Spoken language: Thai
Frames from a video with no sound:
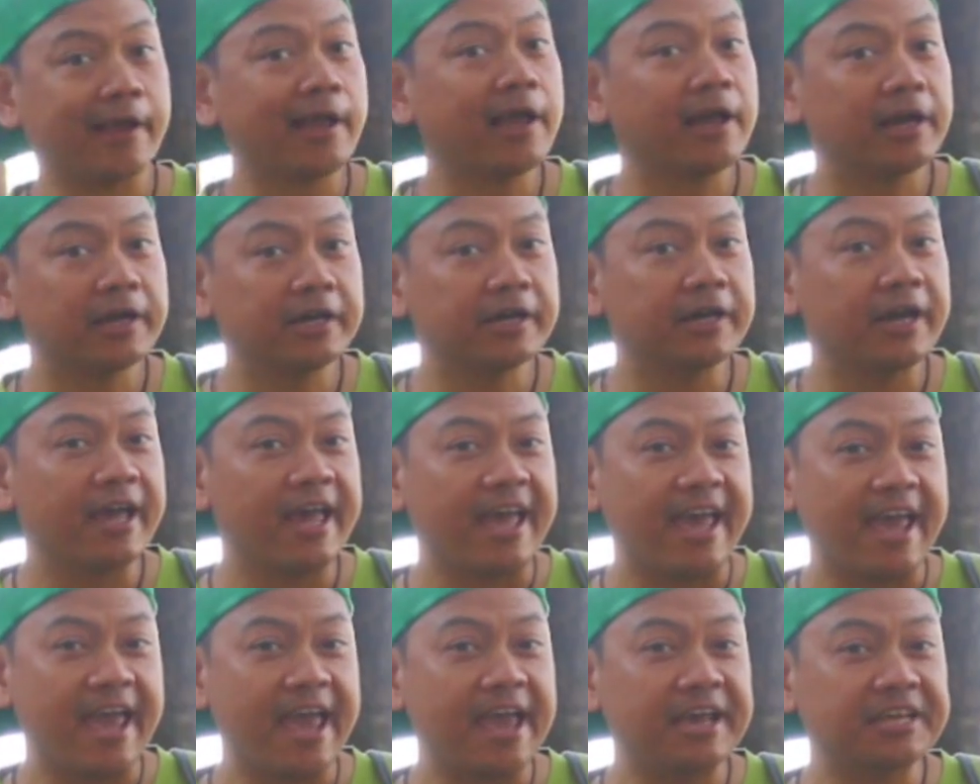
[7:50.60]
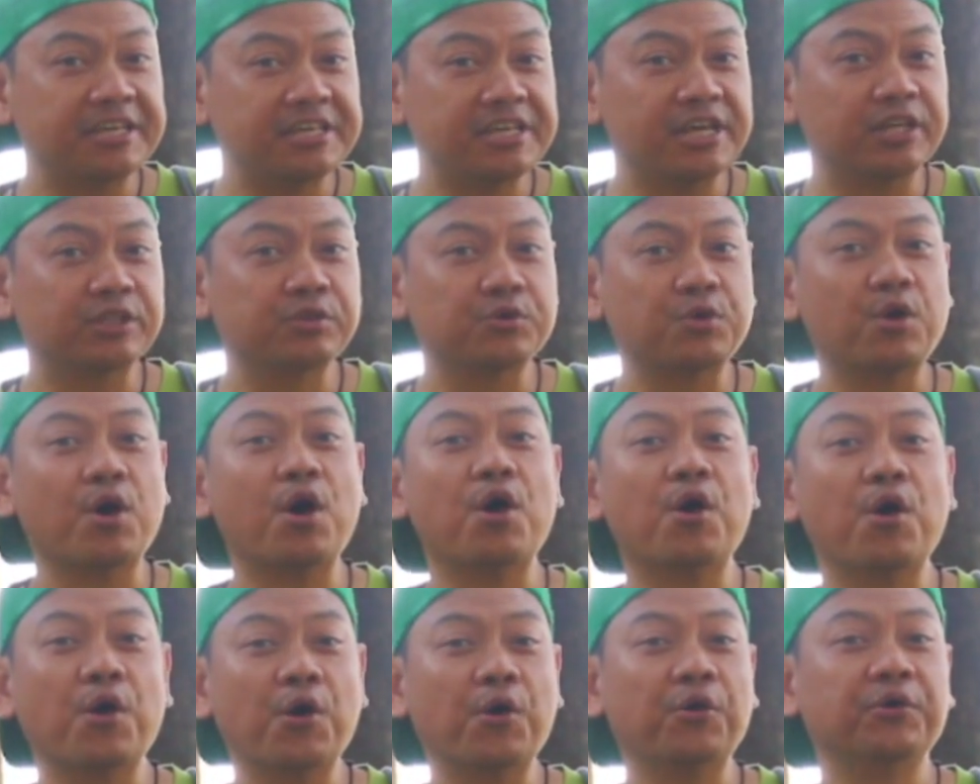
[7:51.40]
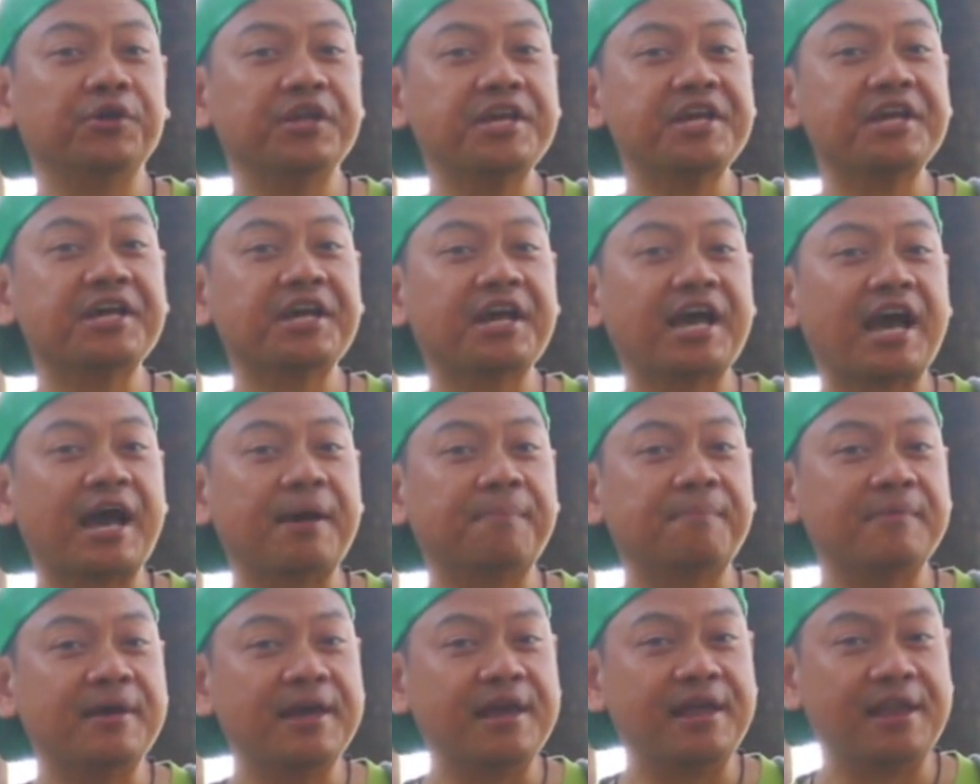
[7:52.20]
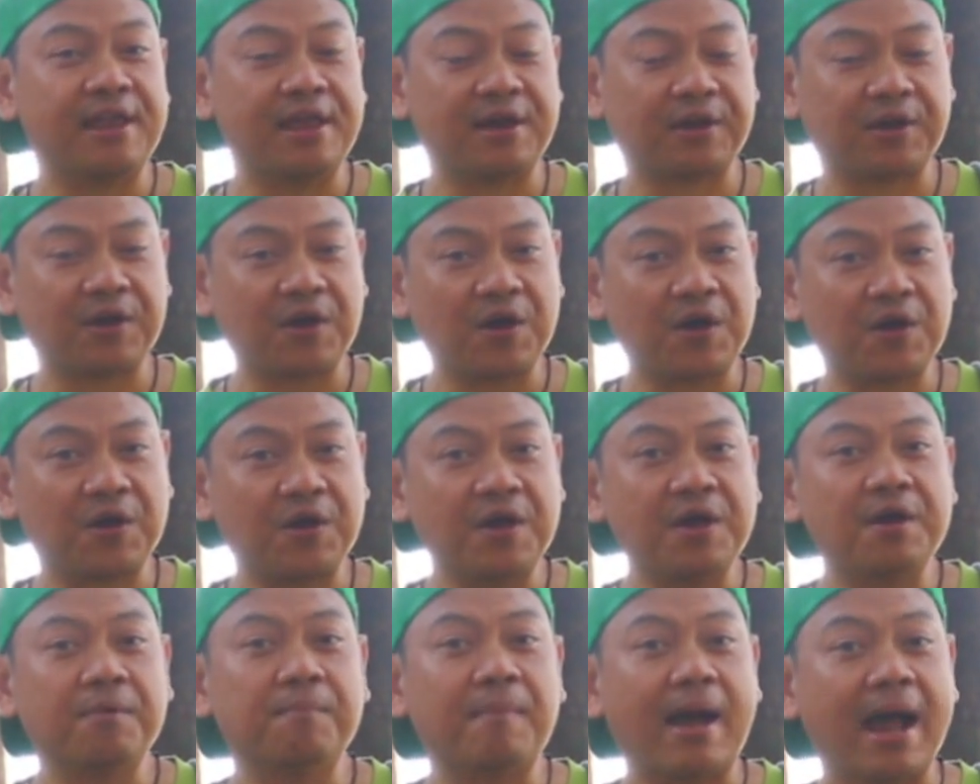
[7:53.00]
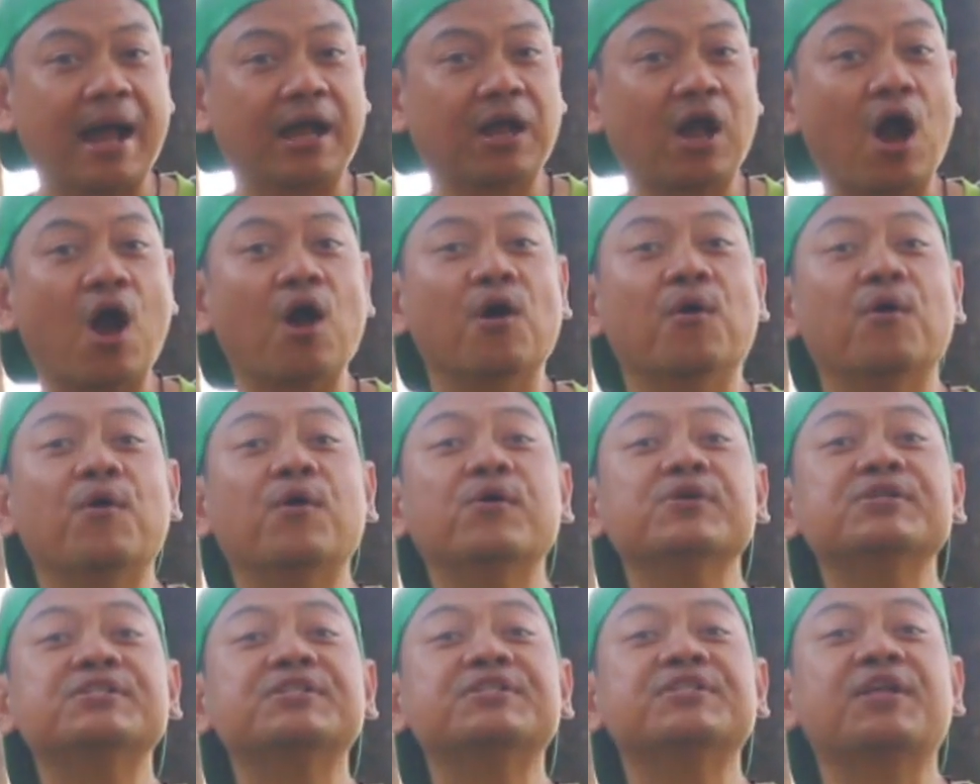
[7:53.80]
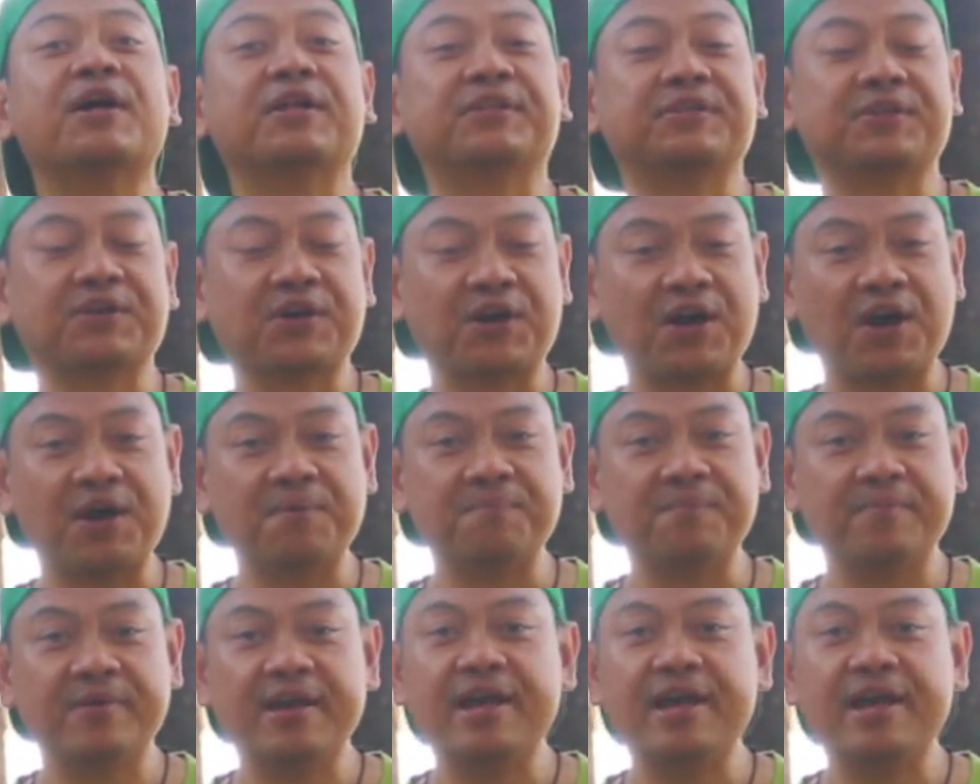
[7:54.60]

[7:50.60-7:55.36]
นั่นก็คือเอเชียทัวร์โฮลดิ้งครับและก็บางกอกโฮสต์ .com